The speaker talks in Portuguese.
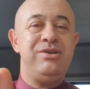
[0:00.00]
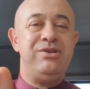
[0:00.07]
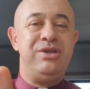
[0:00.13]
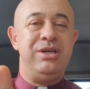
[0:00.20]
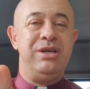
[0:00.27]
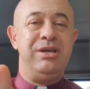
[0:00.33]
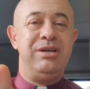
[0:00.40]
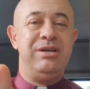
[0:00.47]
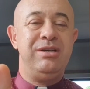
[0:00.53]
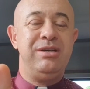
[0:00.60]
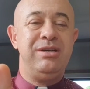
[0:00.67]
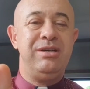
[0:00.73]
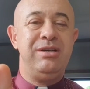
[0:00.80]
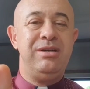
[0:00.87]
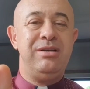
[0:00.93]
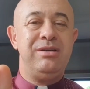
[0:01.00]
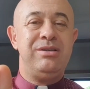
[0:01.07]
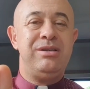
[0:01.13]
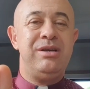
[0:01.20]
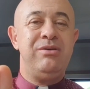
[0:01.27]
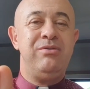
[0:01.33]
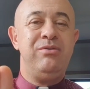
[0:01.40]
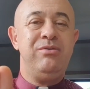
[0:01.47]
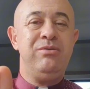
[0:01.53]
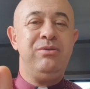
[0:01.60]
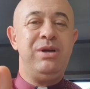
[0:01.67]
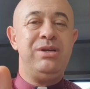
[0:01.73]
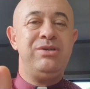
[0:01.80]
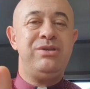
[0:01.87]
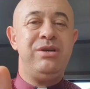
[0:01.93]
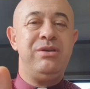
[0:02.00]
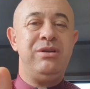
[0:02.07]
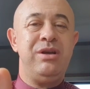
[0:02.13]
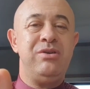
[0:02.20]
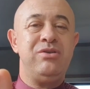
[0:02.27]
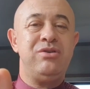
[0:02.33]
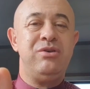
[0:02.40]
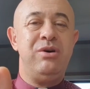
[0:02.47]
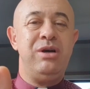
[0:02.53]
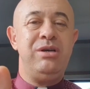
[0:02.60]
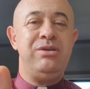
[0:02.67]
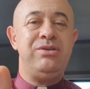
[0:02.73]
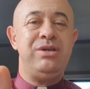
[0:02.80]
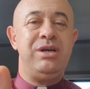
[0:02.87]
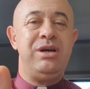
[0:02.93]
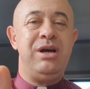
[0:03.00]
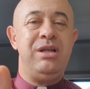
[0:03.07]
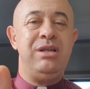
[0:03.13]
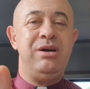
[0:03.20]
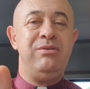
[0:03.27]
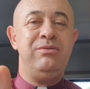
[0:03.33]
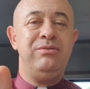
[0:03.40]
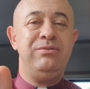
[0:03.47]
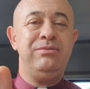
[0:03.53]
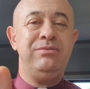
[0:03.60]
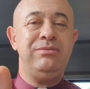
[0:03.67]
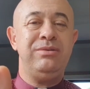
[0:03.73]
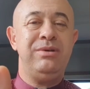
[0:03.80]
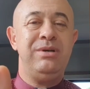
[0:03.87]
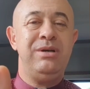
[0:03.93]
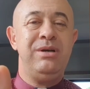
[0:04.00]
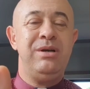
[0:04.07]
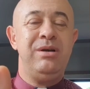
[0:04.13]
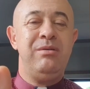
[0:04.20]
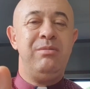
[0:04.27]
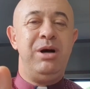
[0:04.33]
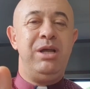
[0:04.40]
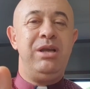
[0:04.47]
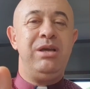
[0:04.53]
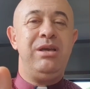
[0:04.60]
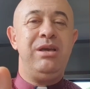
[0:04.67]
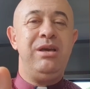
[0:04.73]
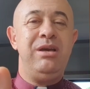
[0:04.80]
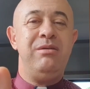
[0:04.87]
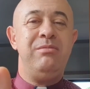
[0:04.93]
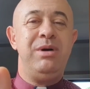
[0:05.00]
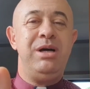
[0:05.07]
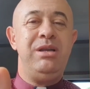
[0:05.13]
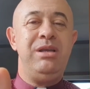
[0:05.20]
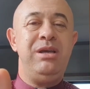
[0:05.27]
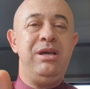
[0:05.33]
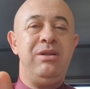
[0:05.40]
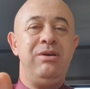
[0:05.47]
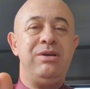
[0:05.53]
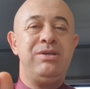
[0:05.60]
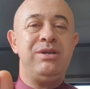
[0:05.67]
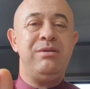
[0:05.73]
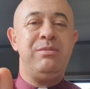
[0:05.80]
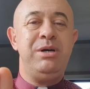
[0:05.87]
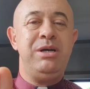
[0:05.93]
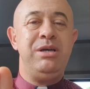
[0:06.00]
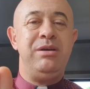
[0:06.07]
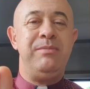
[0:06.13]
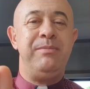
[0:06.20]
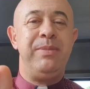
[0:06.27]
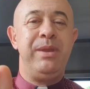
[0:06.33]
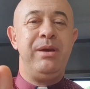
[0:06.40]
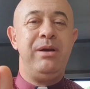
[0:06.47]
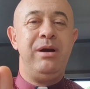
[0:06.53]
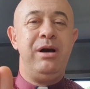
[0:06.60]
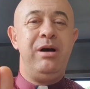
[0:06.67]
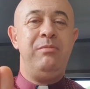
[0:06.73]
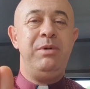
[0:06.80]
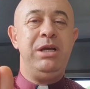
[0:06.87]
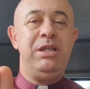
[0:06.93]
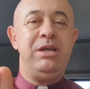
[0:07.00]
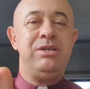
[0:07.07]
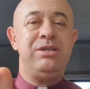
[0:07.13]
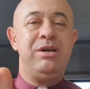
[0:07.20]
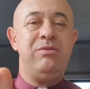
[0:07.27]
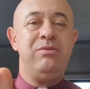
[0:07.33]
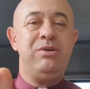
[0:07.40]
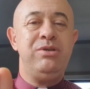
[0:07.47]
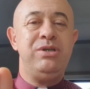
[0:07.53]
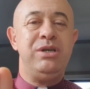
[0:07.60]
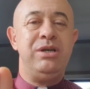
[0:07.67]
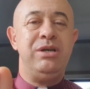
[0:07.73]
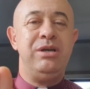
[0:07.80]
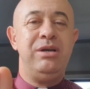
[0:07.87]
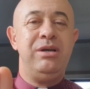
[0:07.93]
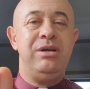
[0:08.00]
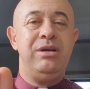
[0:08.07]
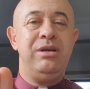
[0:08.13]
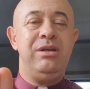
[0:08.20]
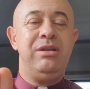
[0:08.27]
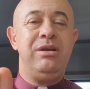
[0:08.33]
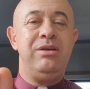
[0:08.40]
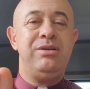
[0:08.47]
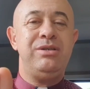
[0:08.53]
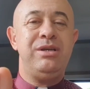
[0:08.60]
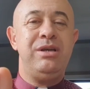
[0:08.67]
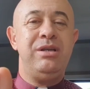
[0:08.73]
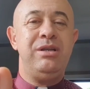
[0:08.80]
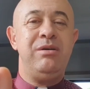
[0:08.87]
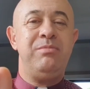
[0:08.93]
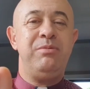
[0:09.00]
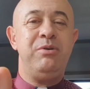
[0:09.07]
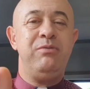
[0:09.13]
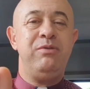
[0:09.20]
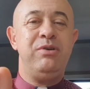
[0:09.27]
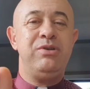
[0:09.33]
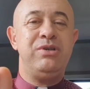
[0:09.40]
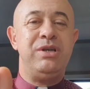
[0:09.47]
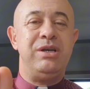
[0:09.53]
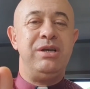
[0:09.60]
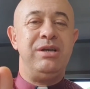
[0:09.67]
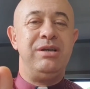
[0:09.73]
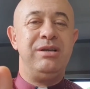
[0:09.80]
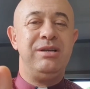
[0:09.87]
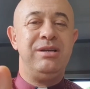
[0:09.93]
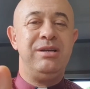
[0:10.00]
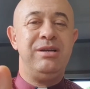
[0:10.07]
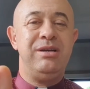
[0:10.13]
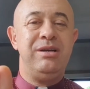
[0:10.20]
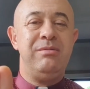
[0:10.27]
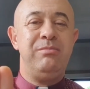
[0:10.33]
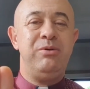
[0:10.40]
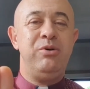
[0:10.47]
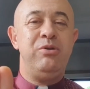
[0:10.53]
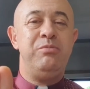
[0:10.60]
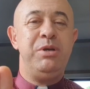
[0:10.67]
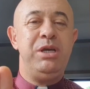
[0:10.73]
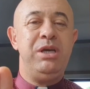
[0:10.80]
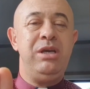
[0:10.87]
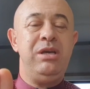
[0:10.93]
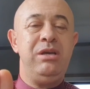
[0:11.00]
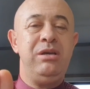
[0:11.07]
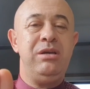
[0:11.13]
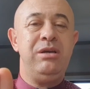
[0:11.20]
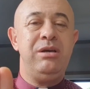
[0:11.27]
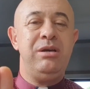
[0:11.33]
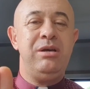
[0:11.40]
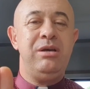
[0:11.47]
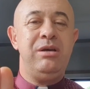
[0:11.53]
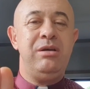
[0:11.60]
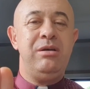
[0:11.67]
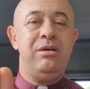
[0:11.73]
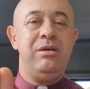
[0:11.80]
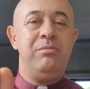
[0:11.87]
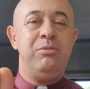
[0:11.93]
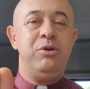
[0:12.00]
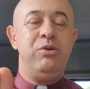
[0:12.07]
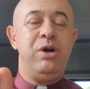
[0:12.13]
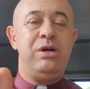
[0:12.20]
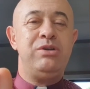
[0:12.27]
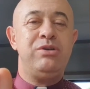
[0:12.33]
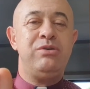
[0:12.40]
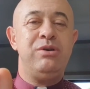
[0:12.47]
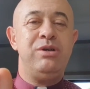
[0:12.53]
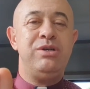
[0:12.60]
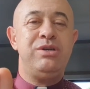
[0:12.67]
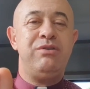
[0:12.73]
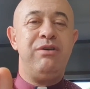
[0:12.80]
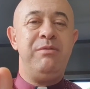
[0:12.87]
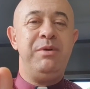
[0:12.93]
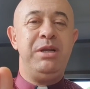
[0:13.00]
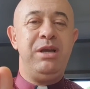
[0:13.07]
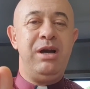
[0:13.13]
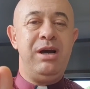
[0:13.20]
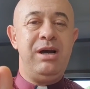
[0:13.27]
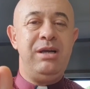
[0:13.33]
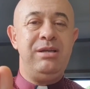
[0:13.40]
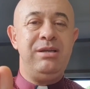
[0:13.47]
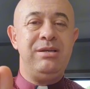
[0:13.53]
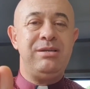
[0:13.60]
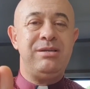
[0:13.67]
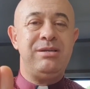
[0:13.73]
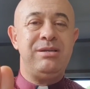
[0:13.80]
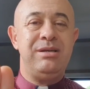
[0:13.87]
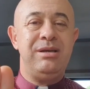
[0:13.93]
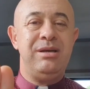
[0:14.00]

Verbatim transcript: dia, segundo as intenções de cada um, para que Maria, nossa mãe, a mãe da saúde, interceda por você, por mim, por nossos familiares,